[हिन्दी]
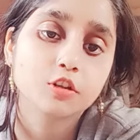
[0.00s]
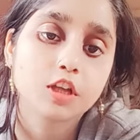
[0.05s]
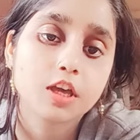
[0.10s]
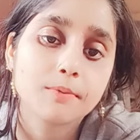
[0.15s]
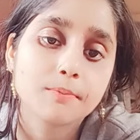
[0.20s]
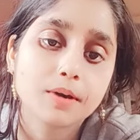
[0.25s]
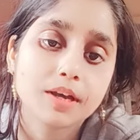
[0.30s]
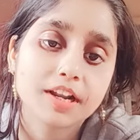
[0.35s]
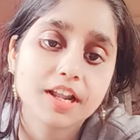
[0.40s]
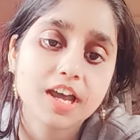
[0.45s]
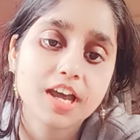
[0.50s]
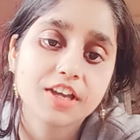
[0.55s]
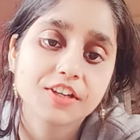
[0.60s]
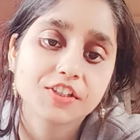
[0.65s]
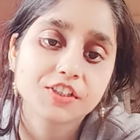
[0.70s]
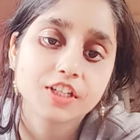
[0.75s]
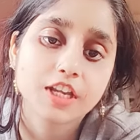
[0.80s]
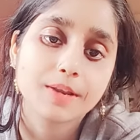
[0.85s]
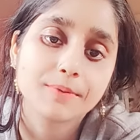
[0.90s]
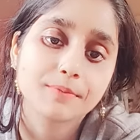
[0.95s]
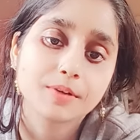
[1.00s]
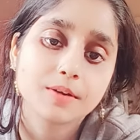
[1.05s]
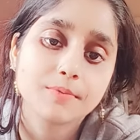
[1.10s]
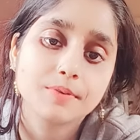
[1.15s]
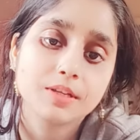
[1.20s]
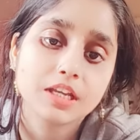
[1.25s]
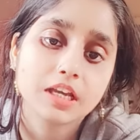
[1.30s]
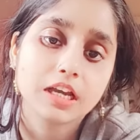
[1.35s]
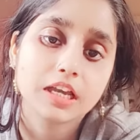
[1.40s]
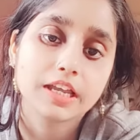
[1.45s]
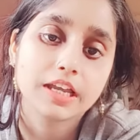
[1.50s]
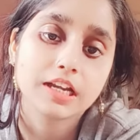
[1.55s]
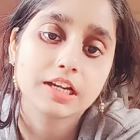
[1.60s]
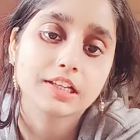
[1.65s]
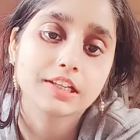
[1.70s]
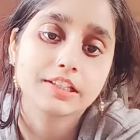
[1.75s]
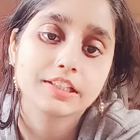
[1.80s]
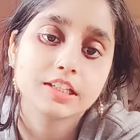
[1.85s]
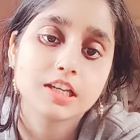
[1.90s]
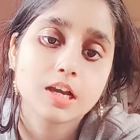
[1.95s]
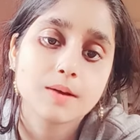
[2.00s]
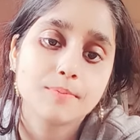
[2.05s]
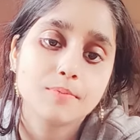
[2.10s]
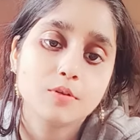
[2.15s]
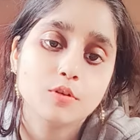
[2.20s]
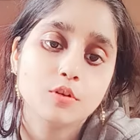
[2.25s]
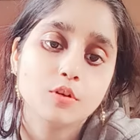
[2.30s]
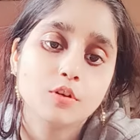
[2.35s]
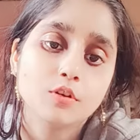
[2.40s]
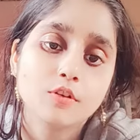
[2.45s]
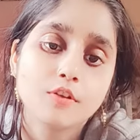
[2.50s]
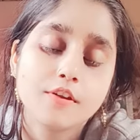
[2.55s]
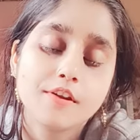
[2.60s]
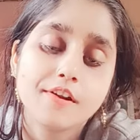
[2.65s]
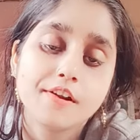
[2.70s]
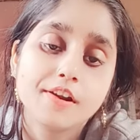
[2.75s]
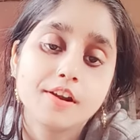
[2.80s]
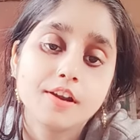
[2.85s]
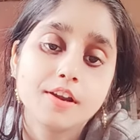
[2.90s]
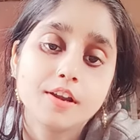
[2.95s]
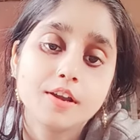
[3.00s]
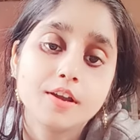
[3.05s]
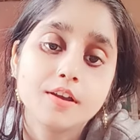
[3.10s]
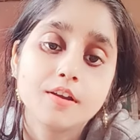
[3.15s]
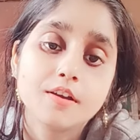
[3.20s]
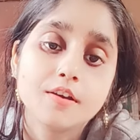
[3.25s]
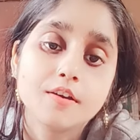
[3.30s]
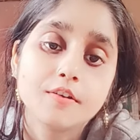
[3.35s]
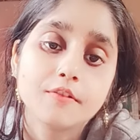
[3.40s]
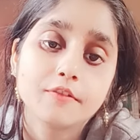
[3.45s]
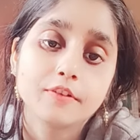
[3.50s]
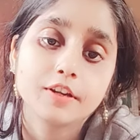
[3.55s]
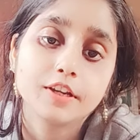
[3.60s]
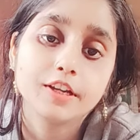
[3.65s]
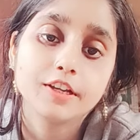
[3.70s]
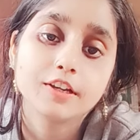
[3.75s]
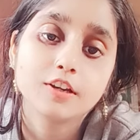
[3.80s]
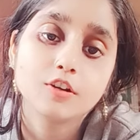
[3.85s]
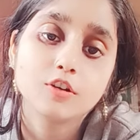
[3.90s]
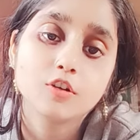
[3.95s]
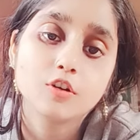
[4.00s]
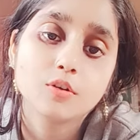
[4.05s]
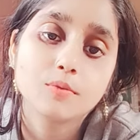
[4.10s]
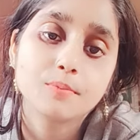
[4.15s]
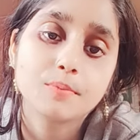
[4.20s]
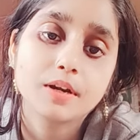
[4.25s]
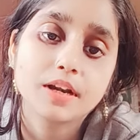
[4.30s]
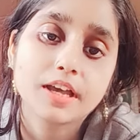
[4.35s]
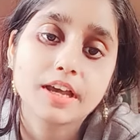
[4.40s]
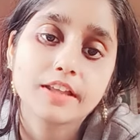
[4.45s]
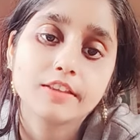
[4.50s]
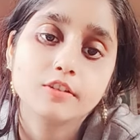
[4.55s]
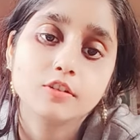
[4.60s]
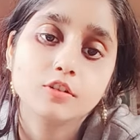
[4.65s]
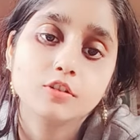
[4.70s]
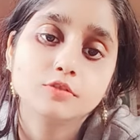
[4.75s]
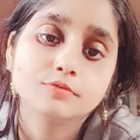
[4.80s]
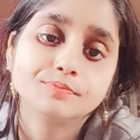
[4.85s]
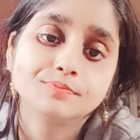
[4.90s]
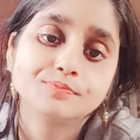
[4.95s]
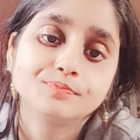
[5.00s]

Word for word: थोड़ा हमारा आज टाइम का भी ख्याल करिए आप लोग फ्रेंड लोग बढ़ा दो